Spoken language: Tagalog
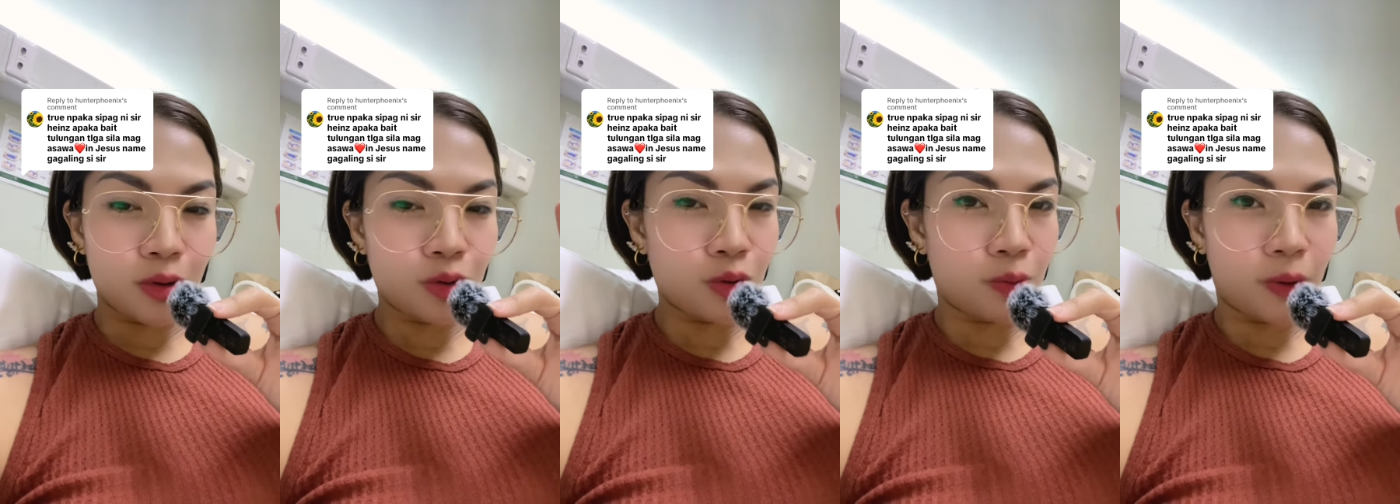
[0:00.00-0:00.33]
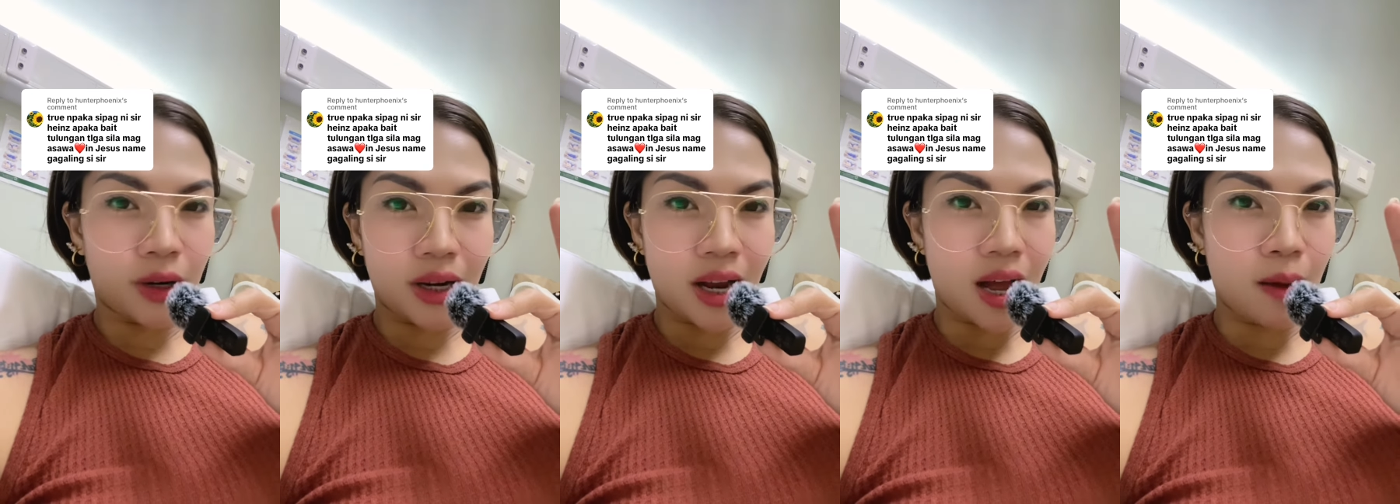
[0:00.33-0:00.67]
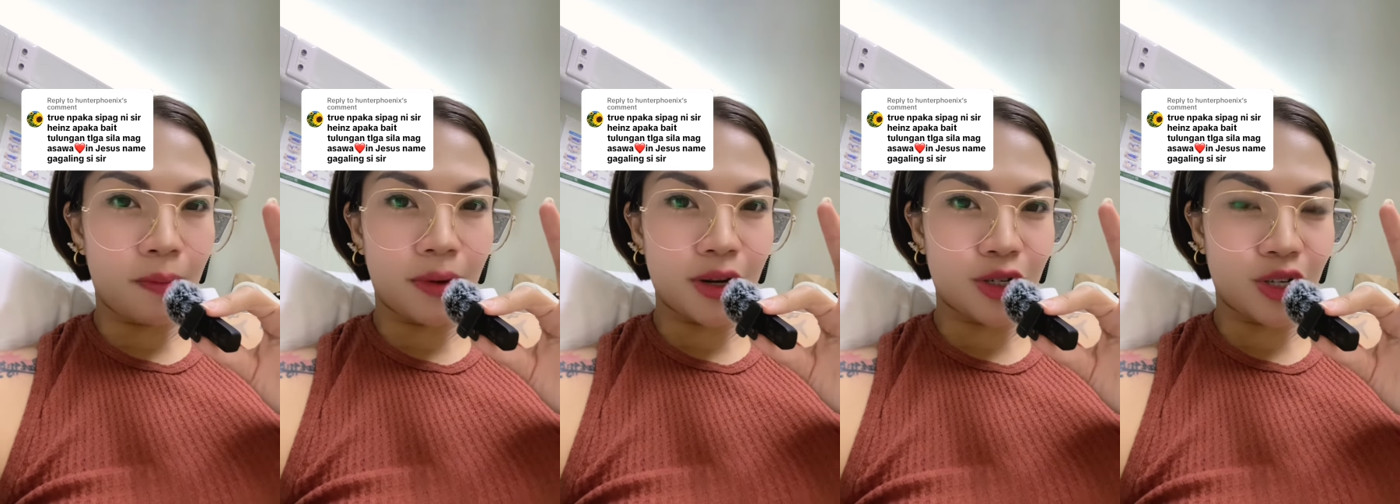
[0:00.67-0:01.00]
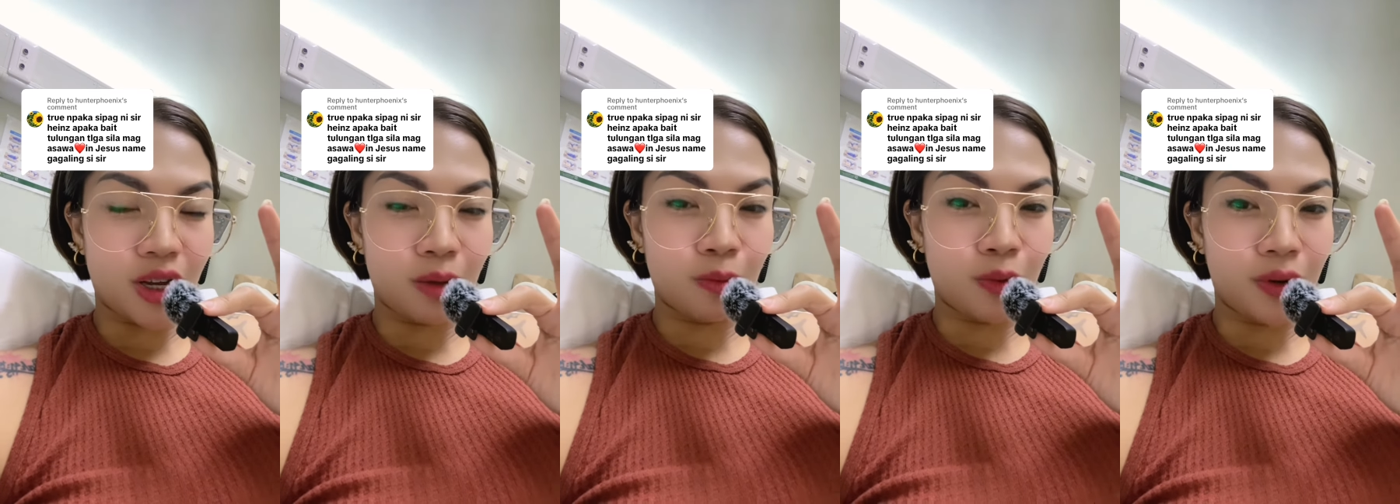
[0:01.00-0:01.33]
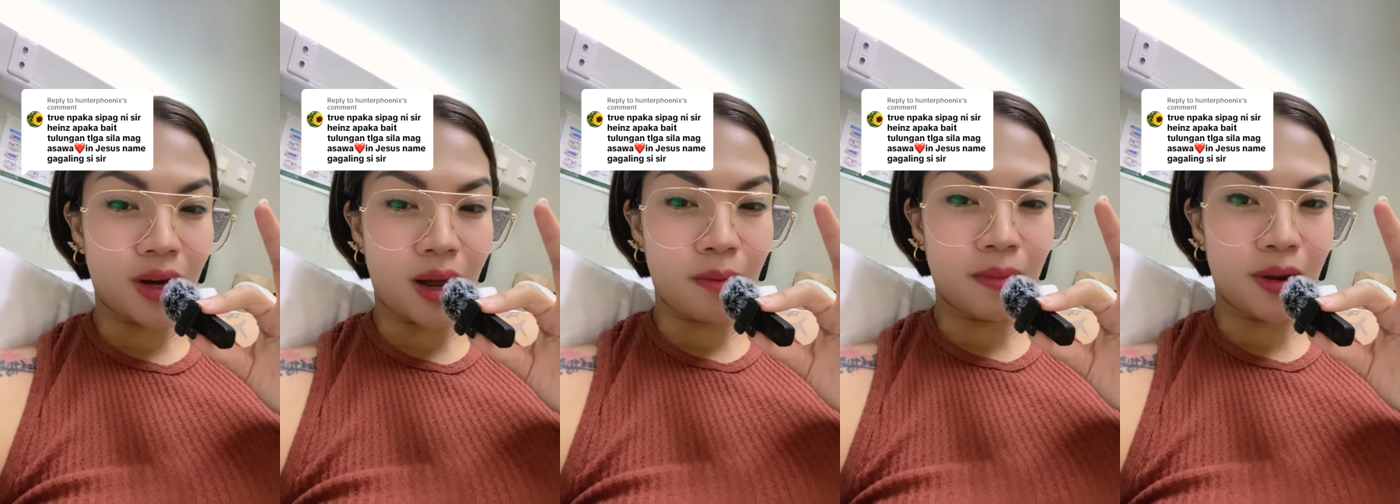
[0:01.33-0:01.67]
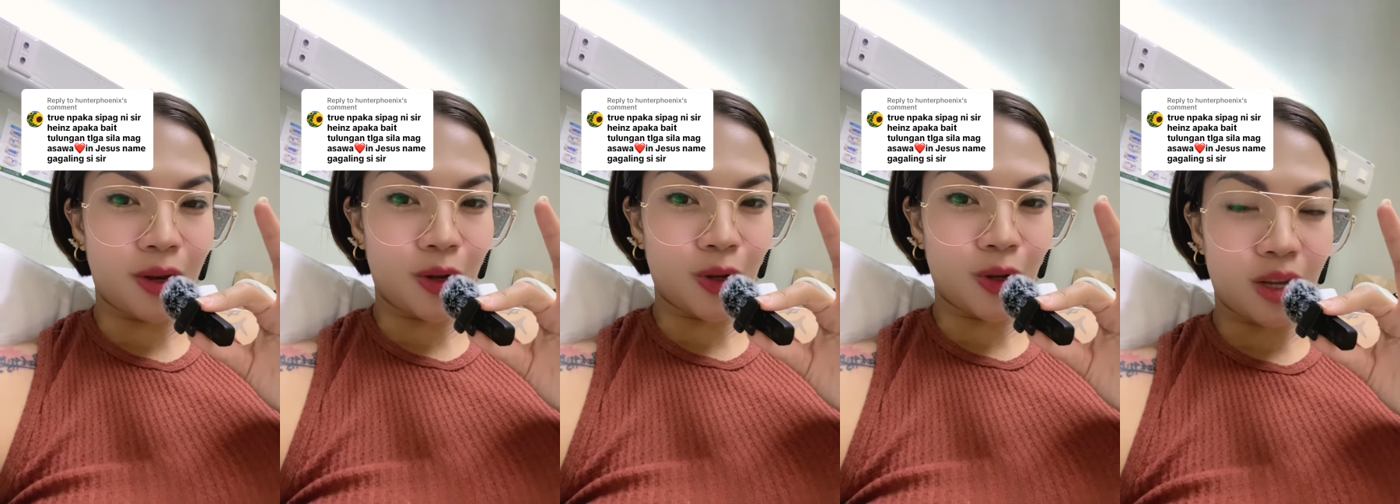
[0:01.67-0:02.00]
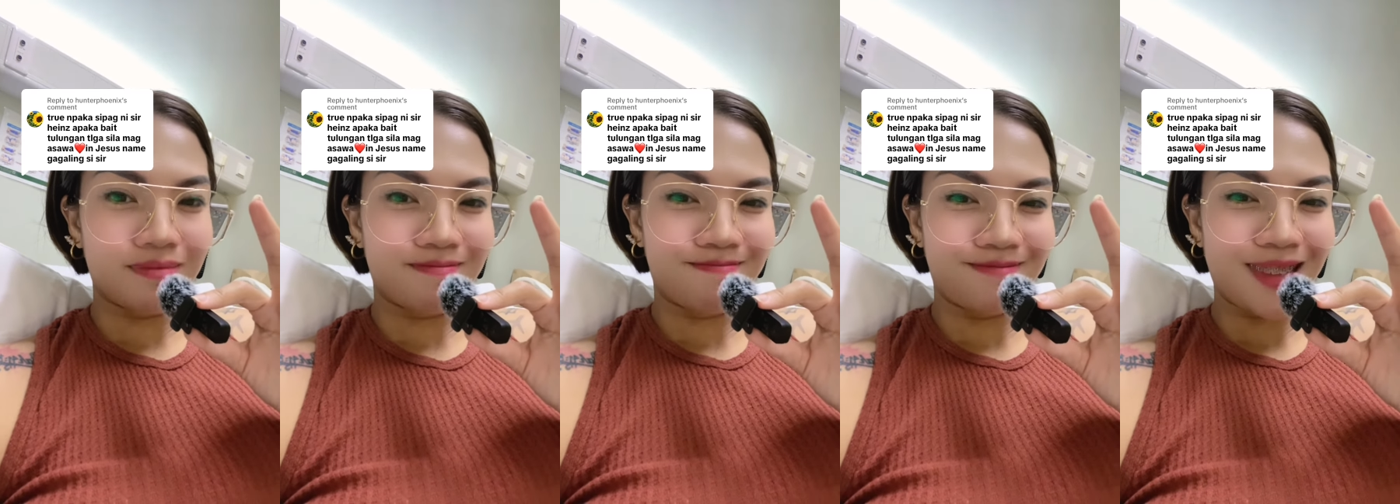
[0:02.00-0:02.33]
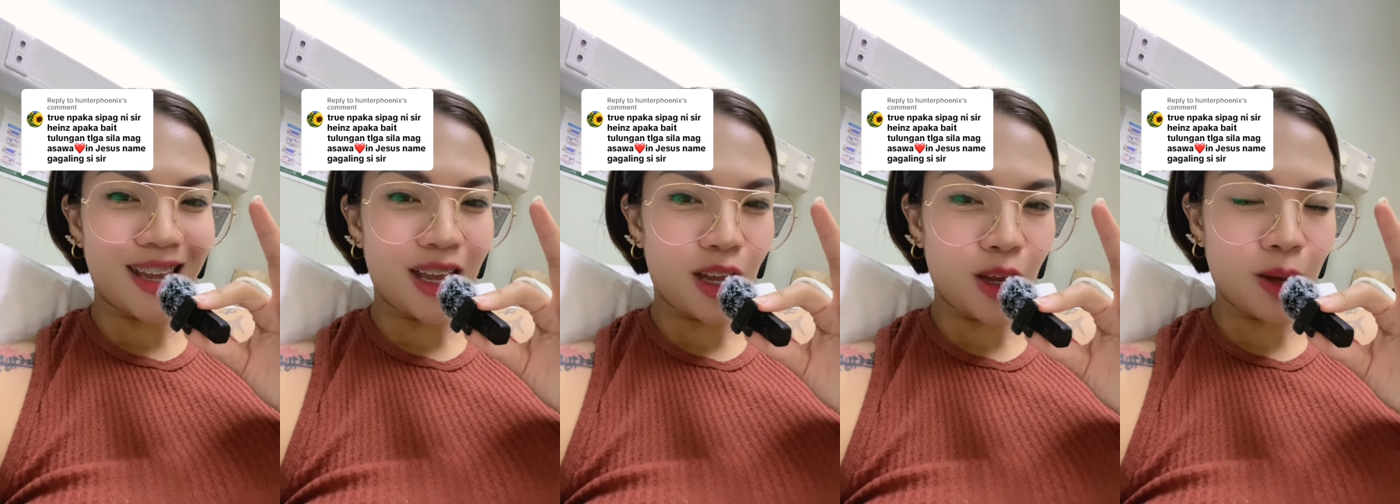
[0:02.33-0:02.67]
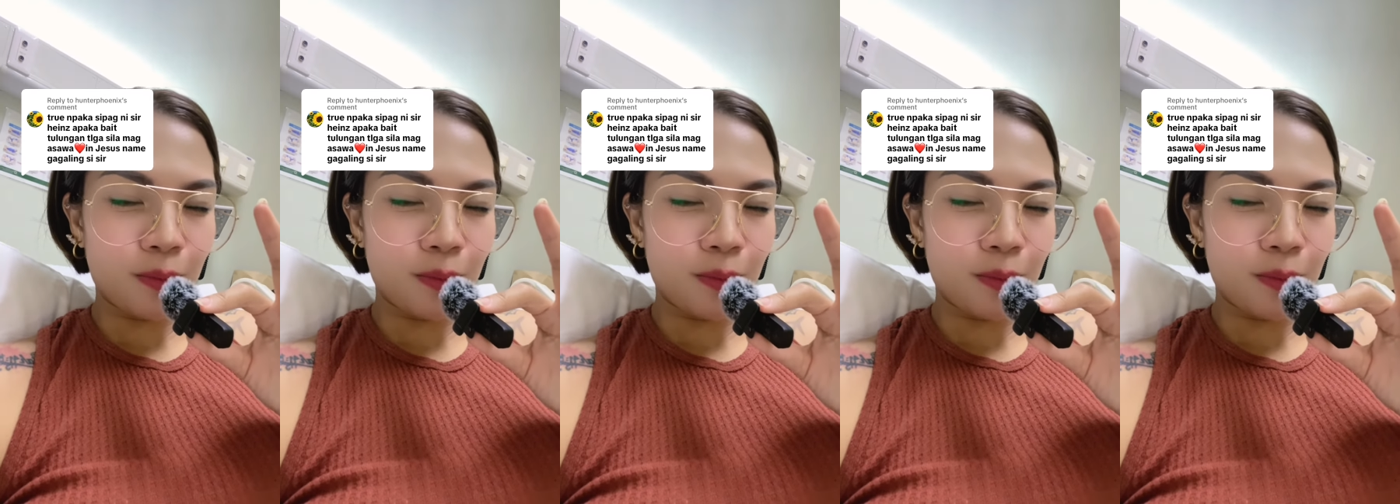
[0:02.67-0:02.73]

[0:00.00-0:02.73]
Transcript: Super na-appreciate po namin yun. Thank